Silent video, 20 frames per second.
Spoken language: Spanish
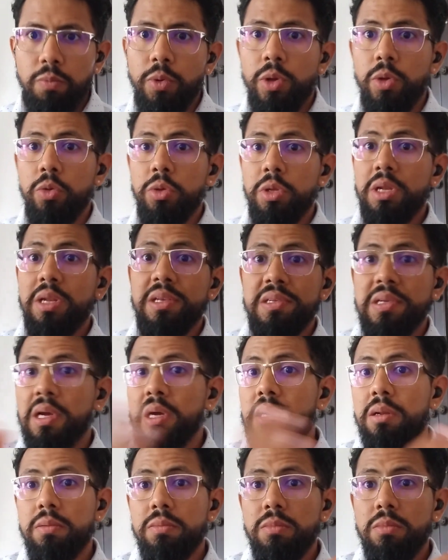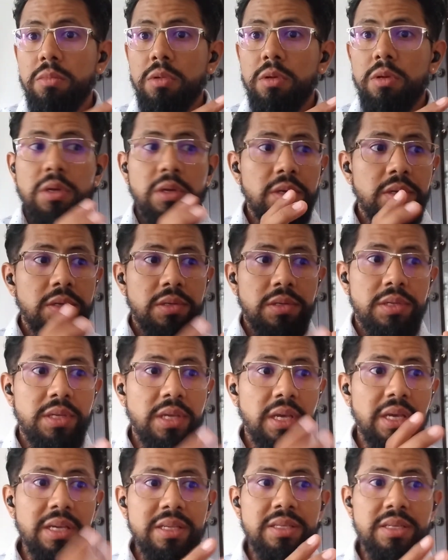puedo utilizar
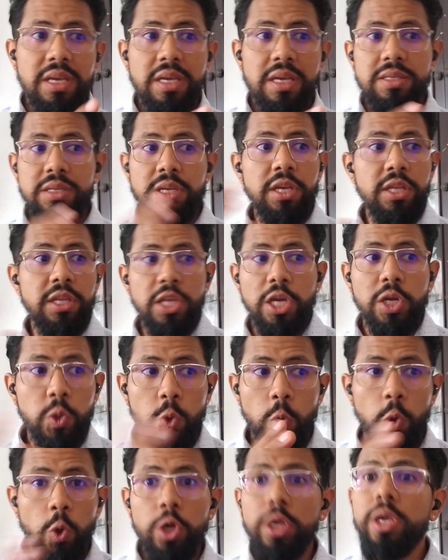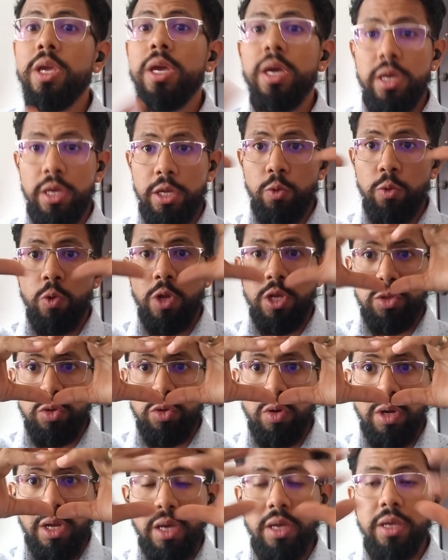ciencias y tecnología en una
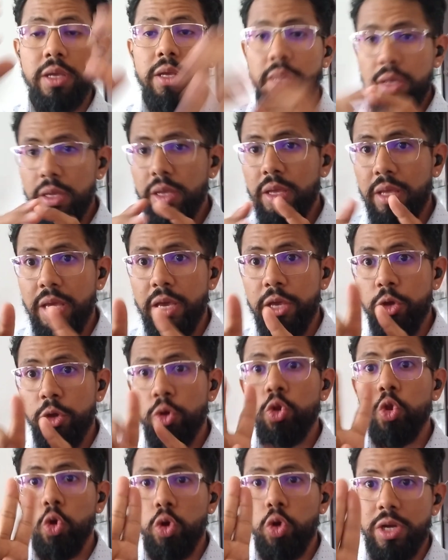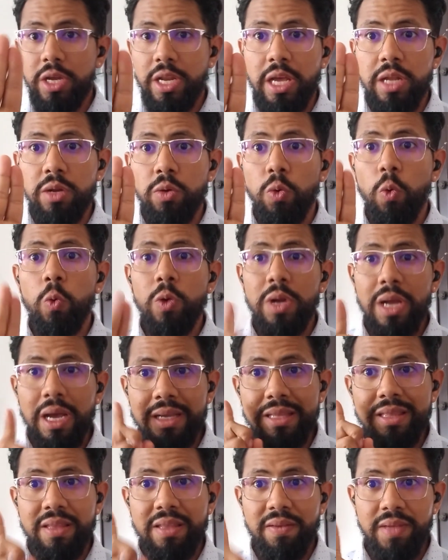sola y ellos dos crean una
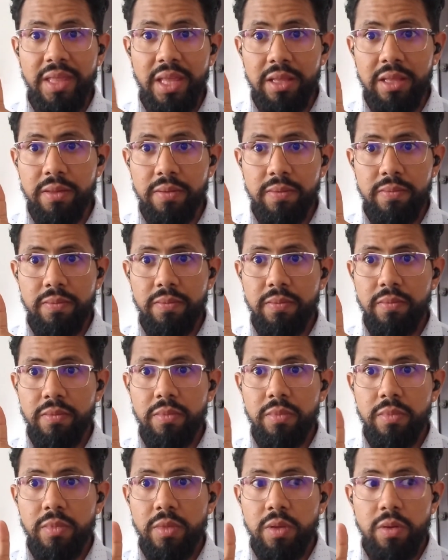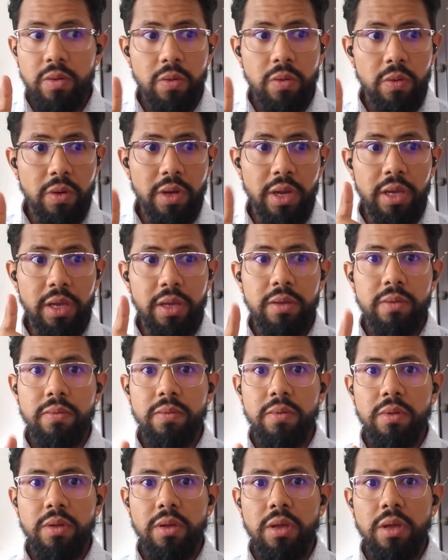actividad. ¿Ok?
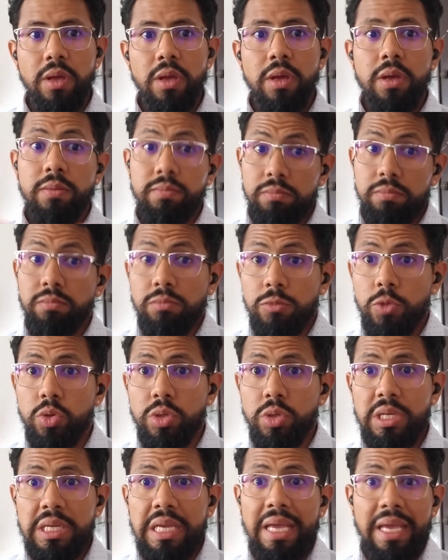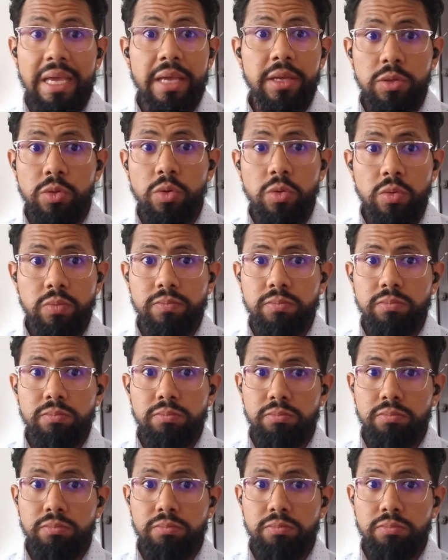Entonces, eso